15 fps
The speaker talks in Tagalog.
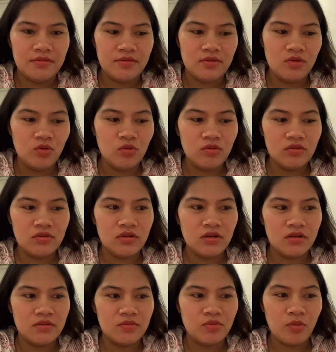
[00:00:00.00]
yung
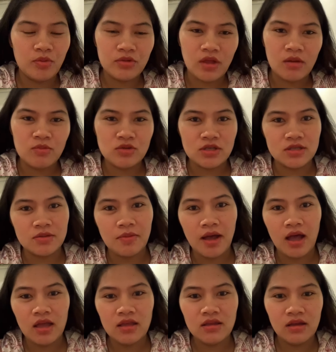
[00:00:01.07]
pupuntahan mo siya sa
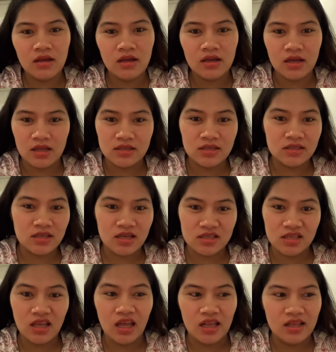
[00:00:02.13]
bahay niya kasi,
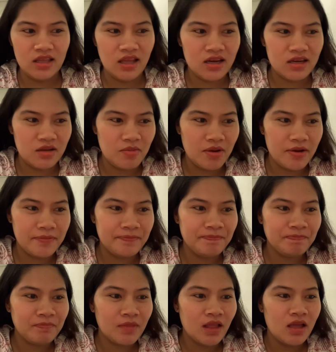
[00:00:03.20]
kasi nga LDR, 'di ba?
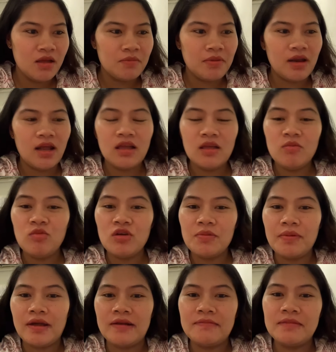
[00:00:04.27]
Palagi mong
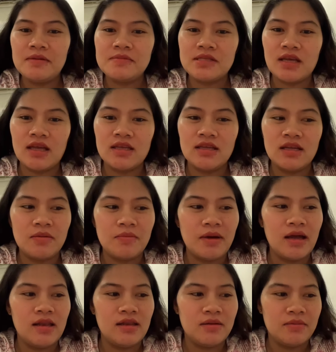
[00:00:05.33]
iparamdam sa kanya na mahal na